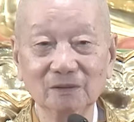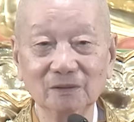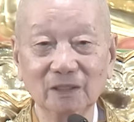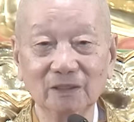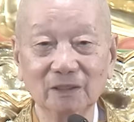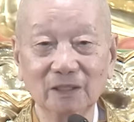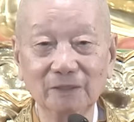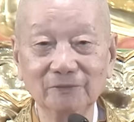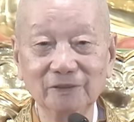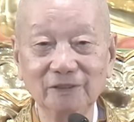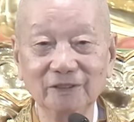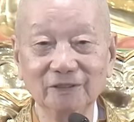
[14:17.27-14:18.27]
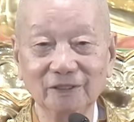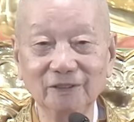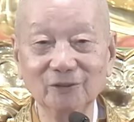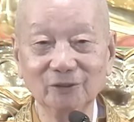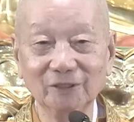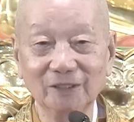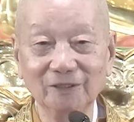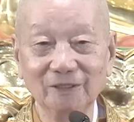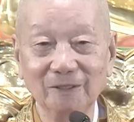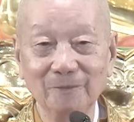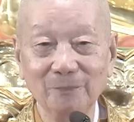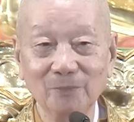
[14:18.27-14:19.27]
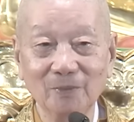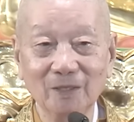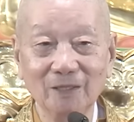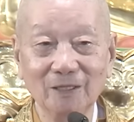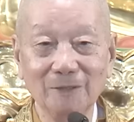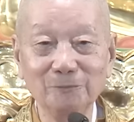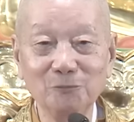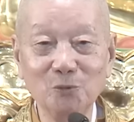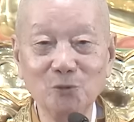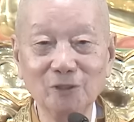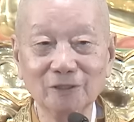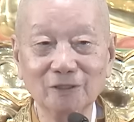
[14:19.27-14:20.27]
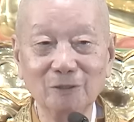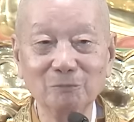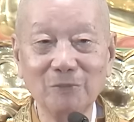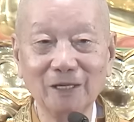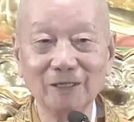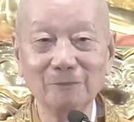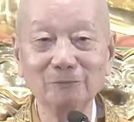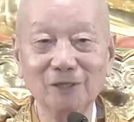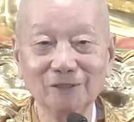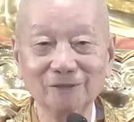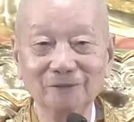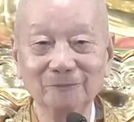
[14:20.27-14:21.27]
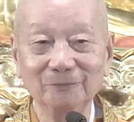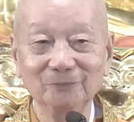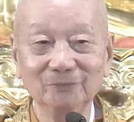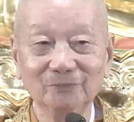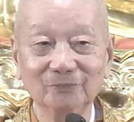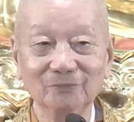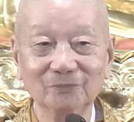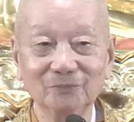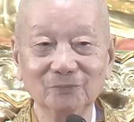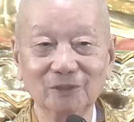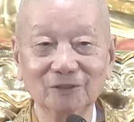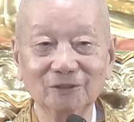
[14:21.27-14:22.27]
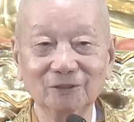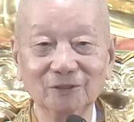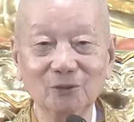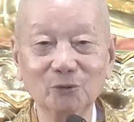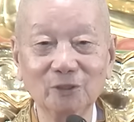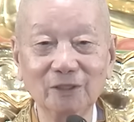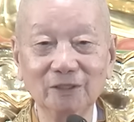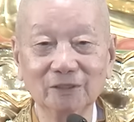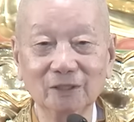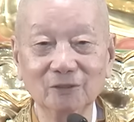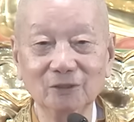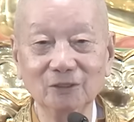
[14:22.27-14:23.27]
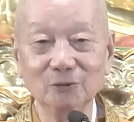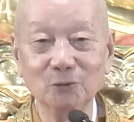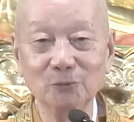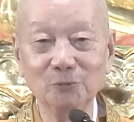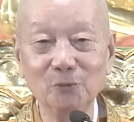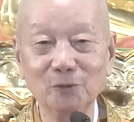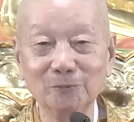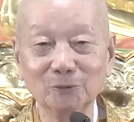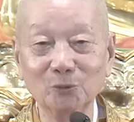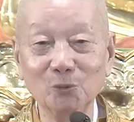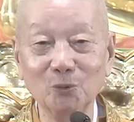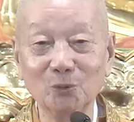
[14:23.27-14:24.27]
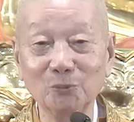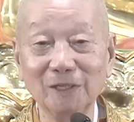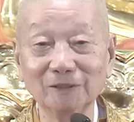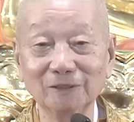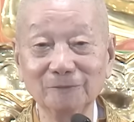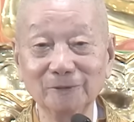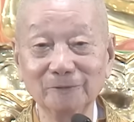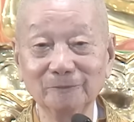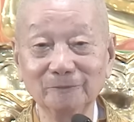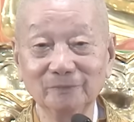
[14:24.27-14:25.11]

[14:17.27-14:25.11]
Tại nên các vị nhìn kỹ rồi thấy làm vua không bằng làm Phật, mà đôi khi người ta nói là của vua mà thua của Phật nữa, phải không?